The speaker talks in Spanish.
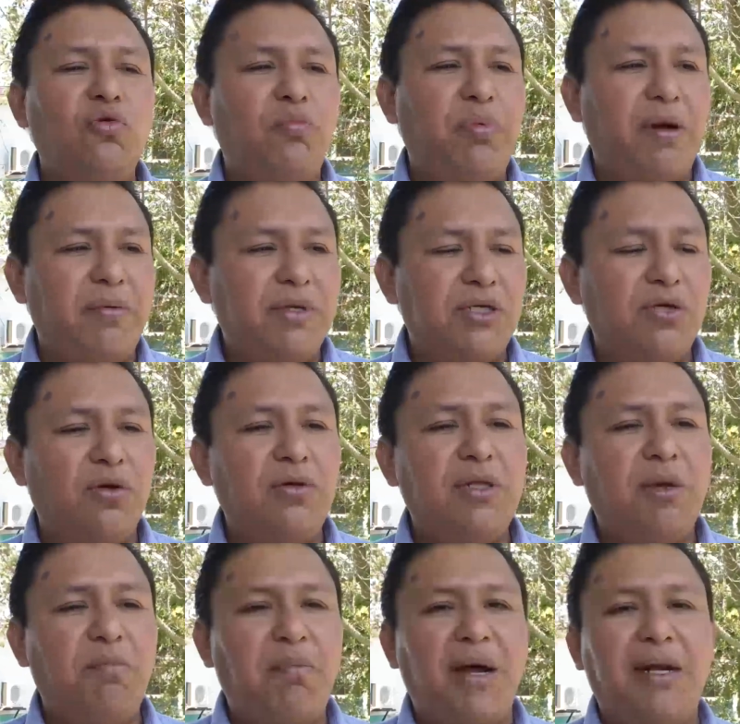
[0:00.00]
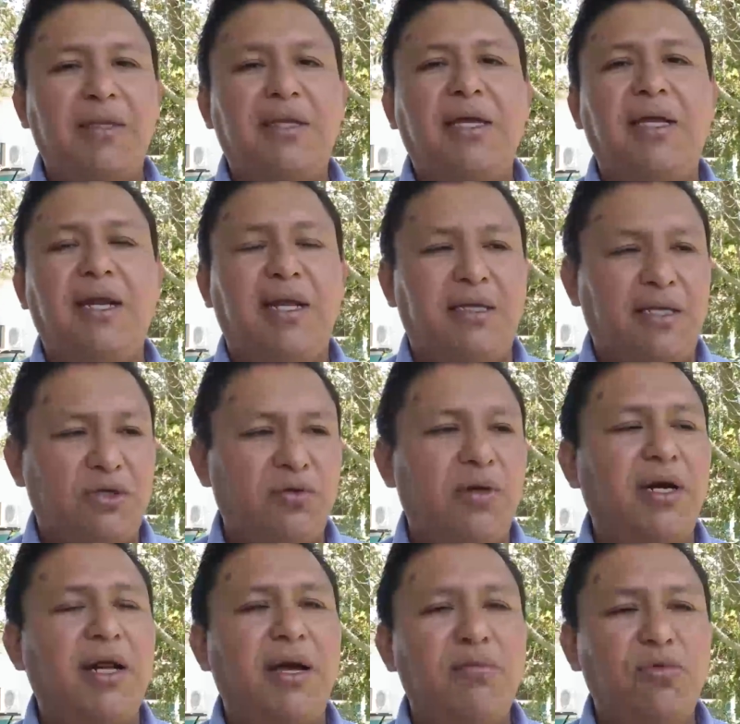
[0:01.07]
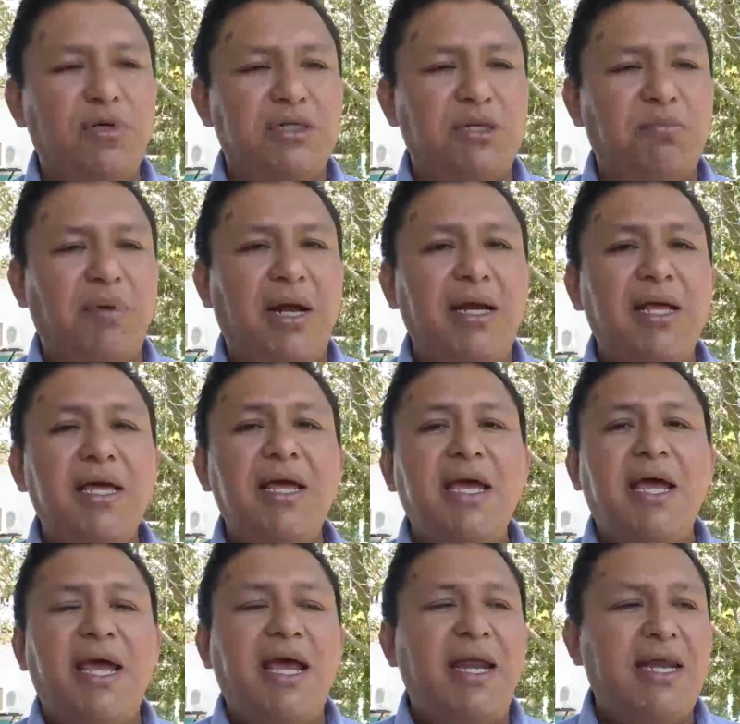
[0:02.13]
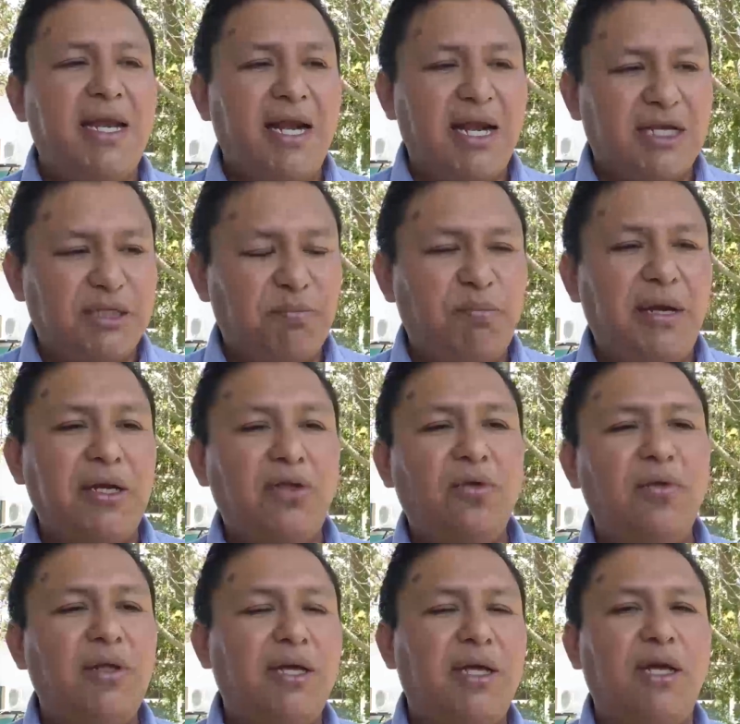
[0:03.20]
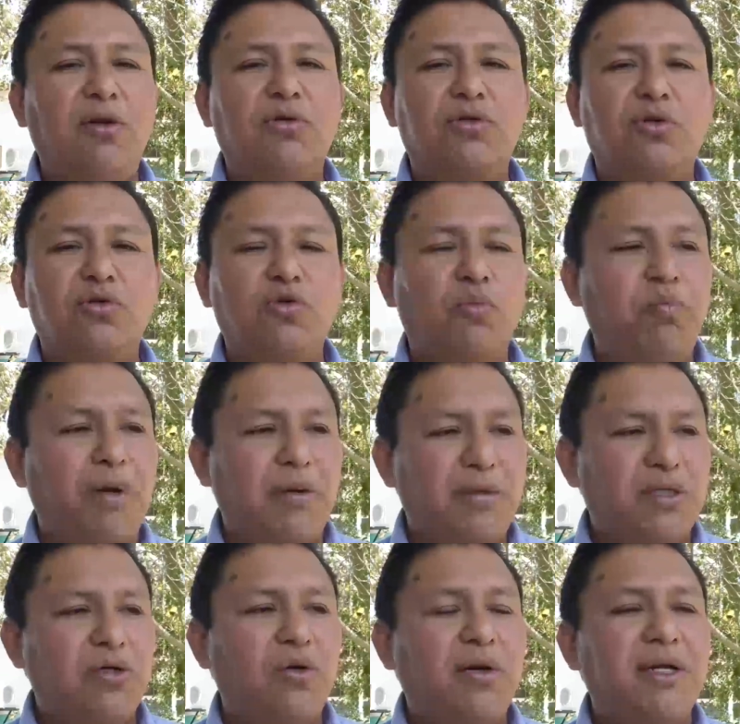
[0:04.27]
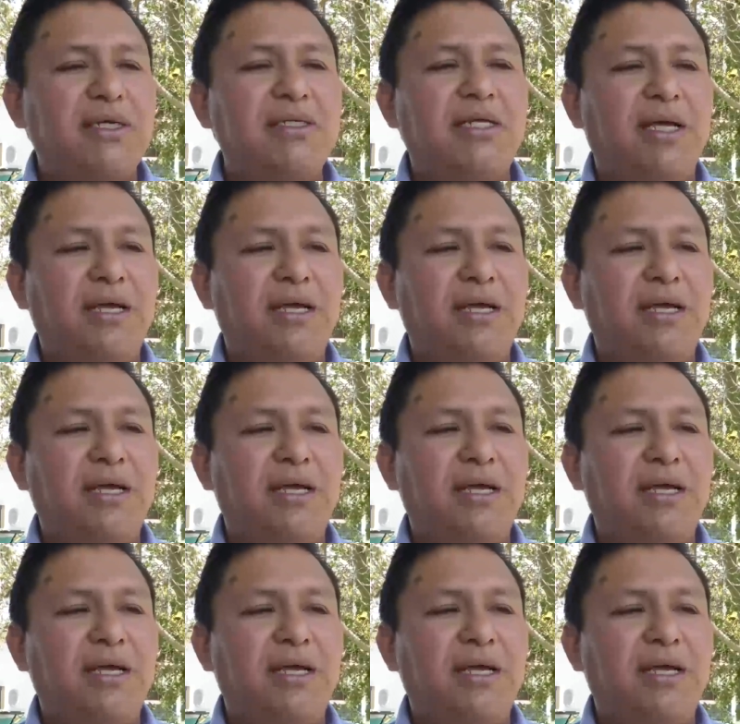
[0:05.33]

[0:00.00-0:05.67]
supervisión de parte de la tesorería municipal en el aspecto de que nuestros supervisores